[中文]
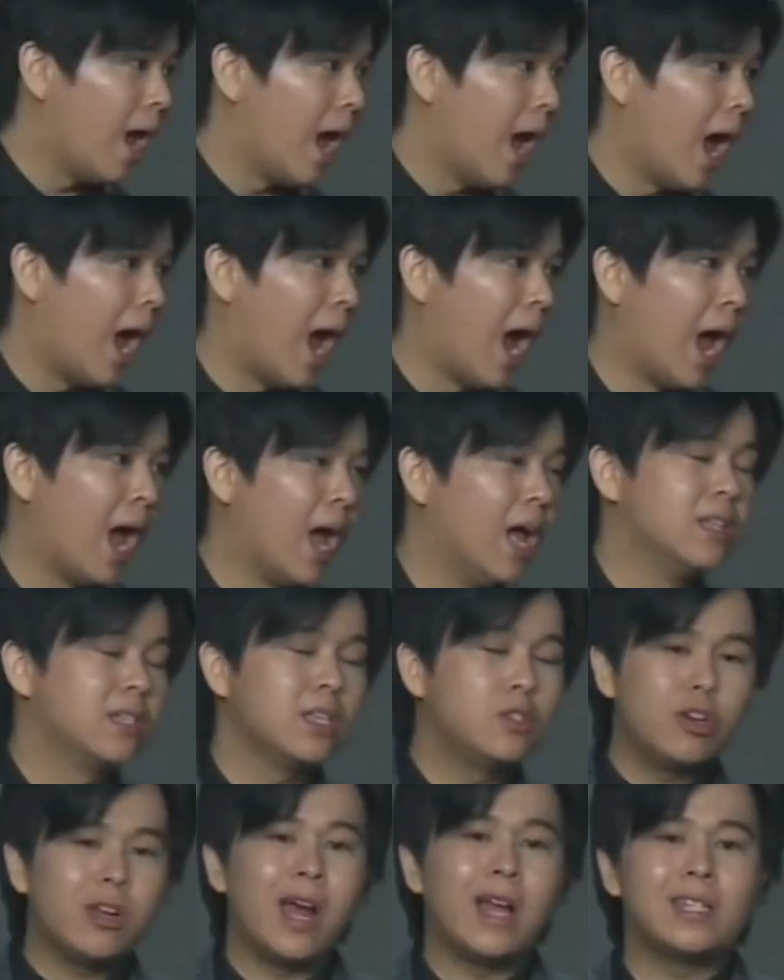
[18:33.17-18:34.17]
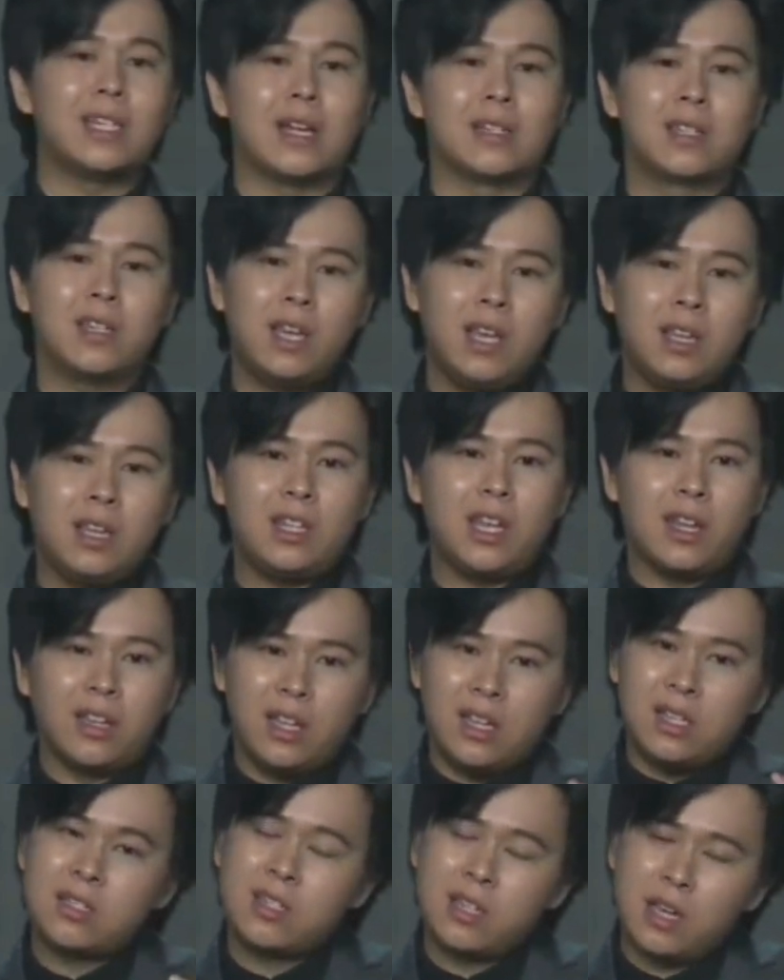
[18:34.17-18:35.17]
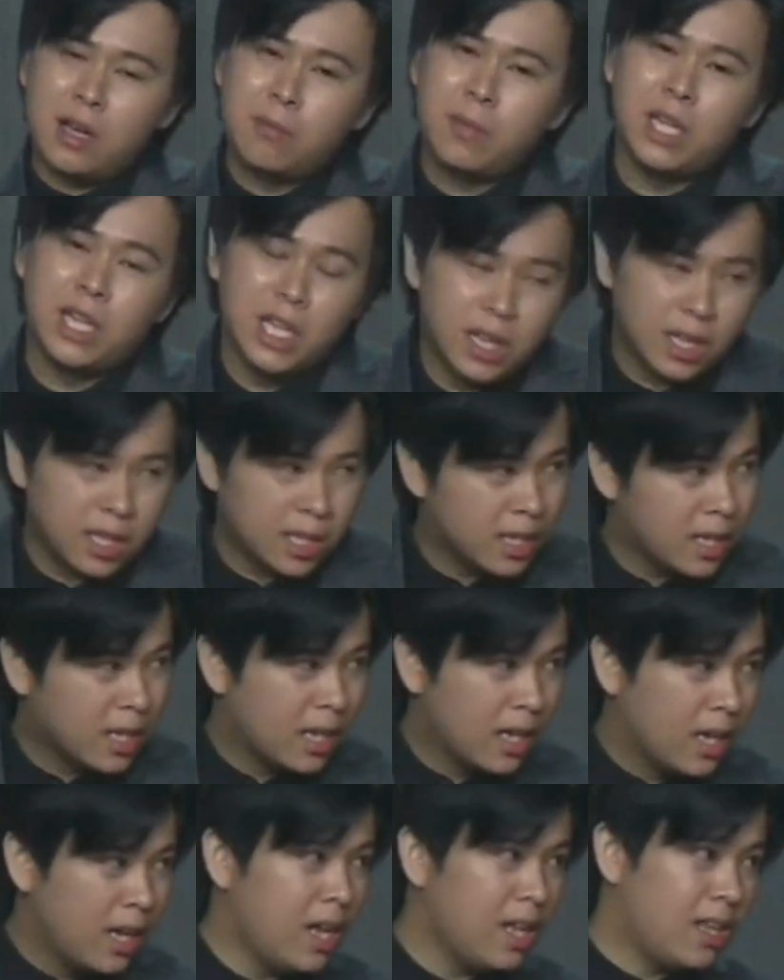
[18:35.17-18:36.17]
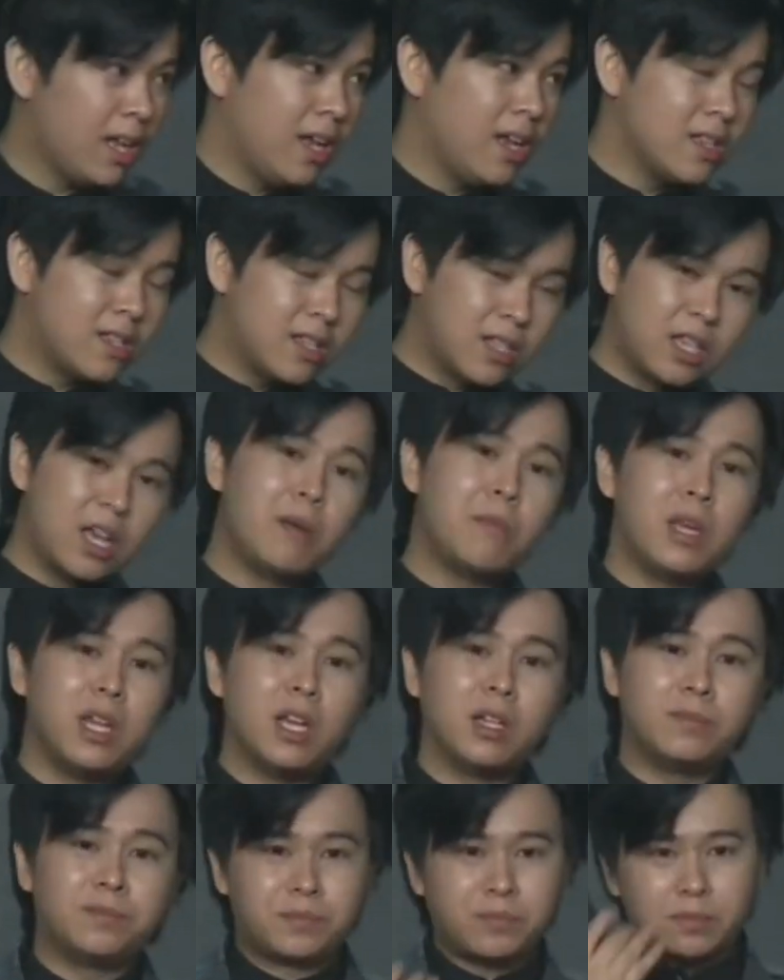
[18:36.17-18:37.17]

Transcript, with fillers: 啊，正确来讲是一点一四个 million，一点一四个 million，